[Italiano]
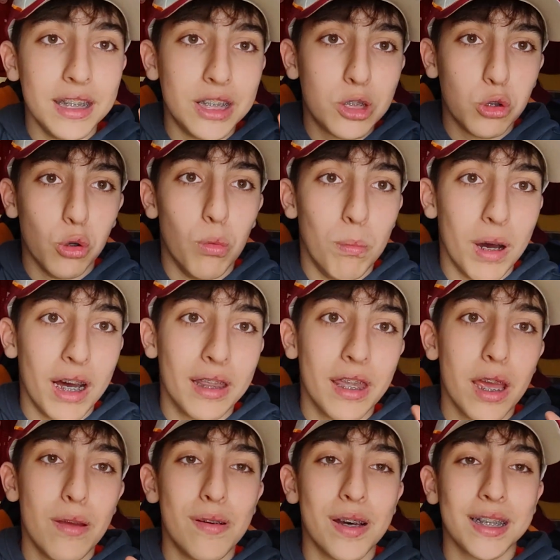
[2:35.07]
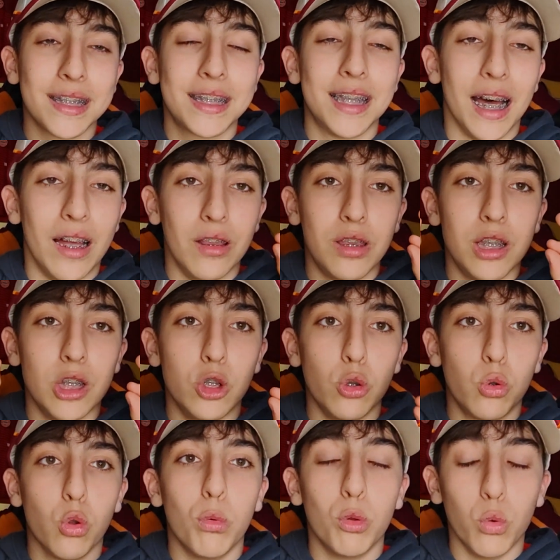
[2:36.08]
insomma devastanti
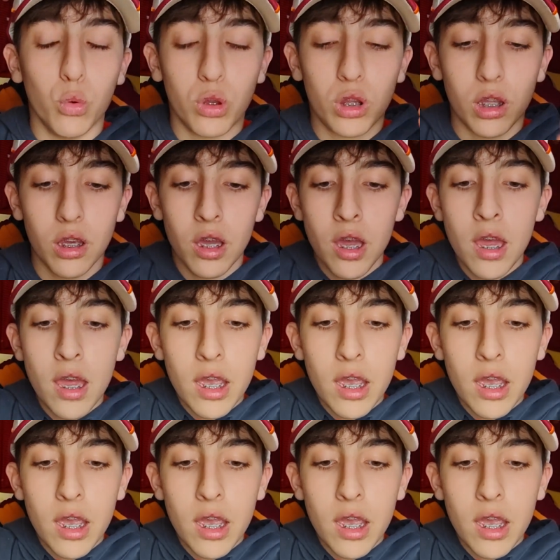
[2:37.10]
sotto tutti